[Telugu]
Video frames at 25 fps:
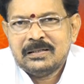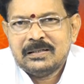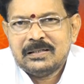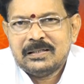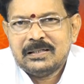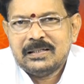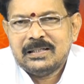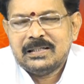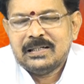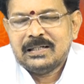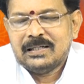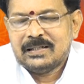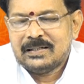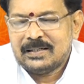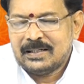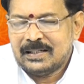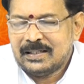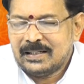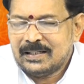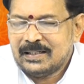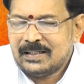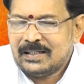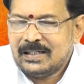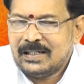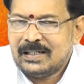కనుక
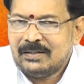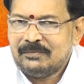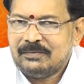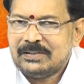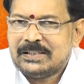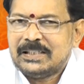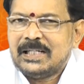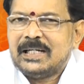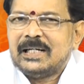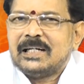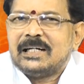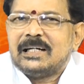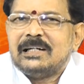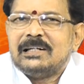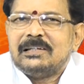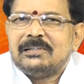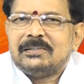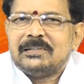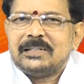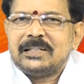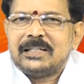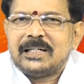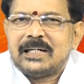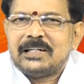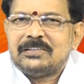రకరకాల వ్యతిరేక
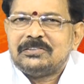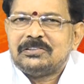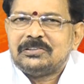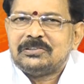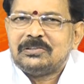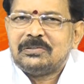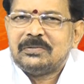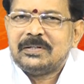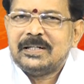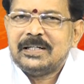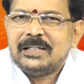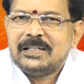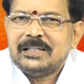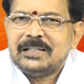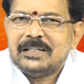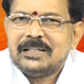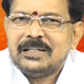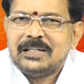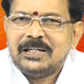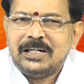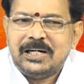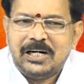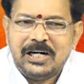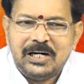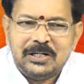గ్రహస్థితులు ఉన్నాయి
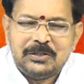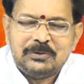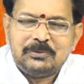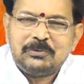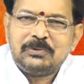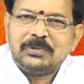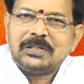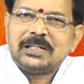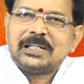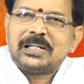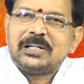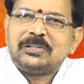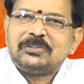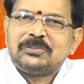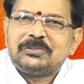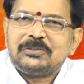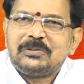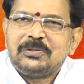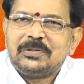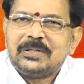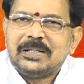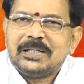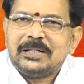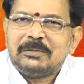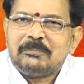అనుకూల
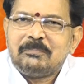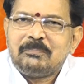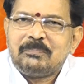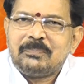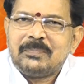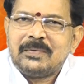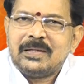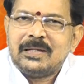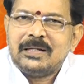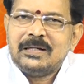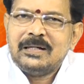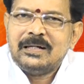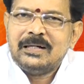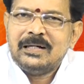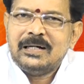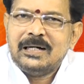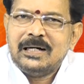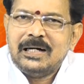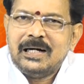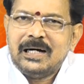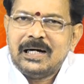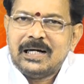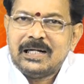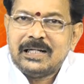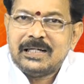గ్రహస్థితులు ఉన్నాయి
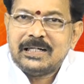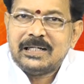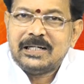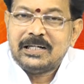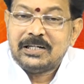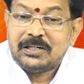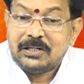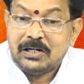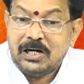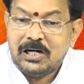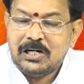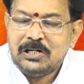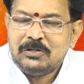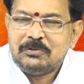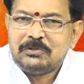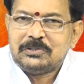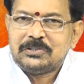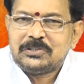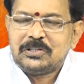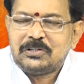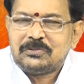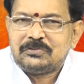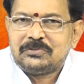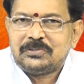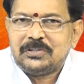అలాగే రాహు
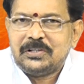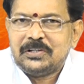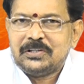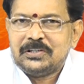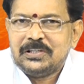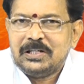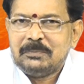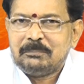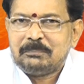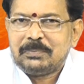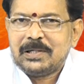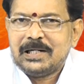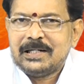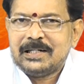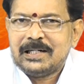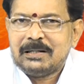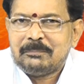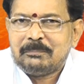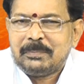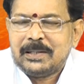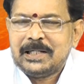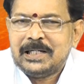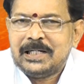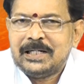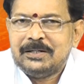వచ్చేస్తున్నాడు ఏప్రిల్ నెల
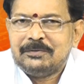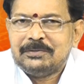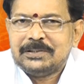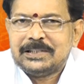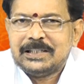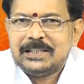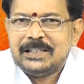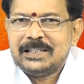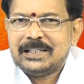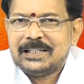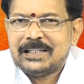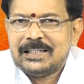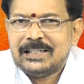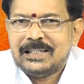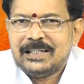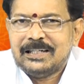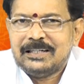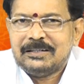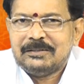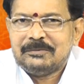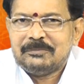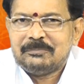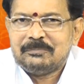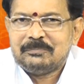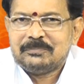పన్నెండవ తేదీ కల్లా
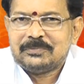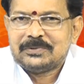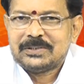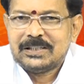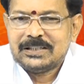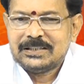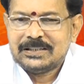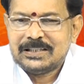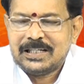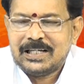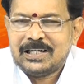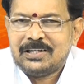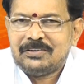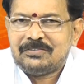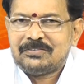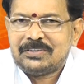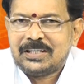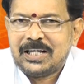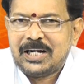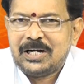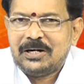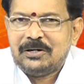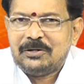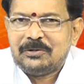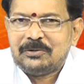సంతాన
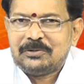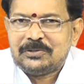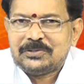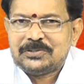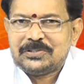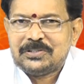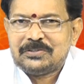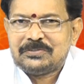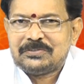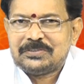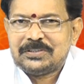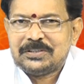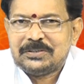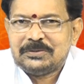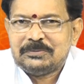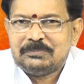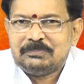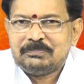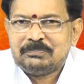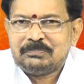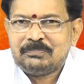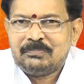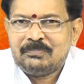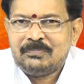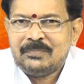స్థానంలోకి వచ్చేస్తాడు
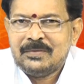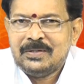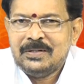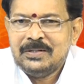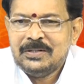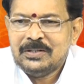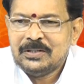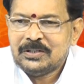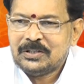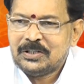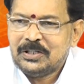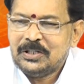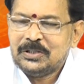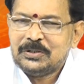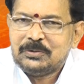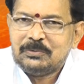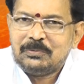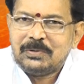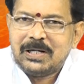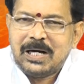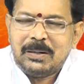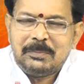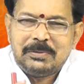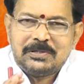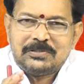కేతు
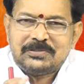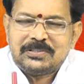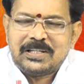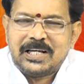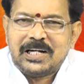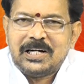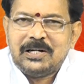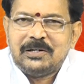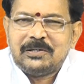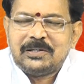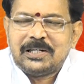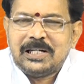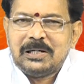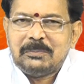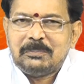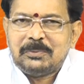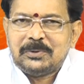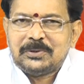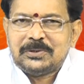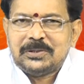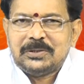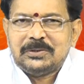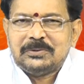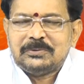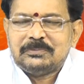లాభస్థానంలోకి
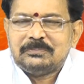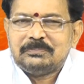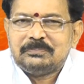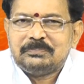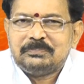వెళ్ళిపోతాడు